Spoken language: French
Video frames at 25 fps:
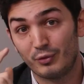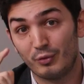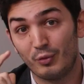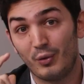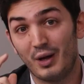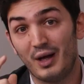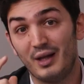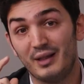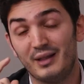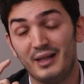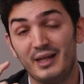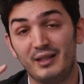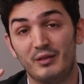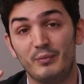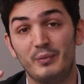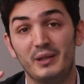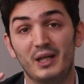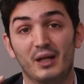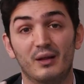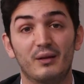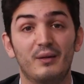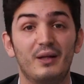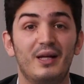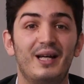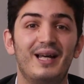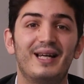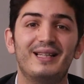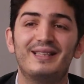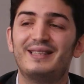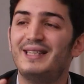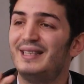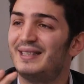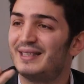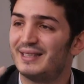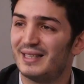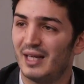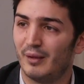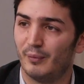toi, d'être bien. C'est
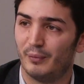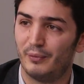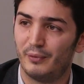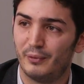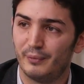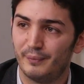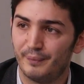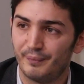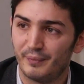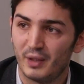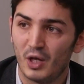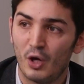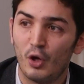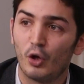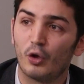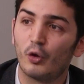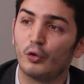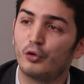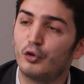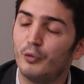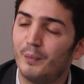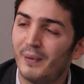simple. Quand tu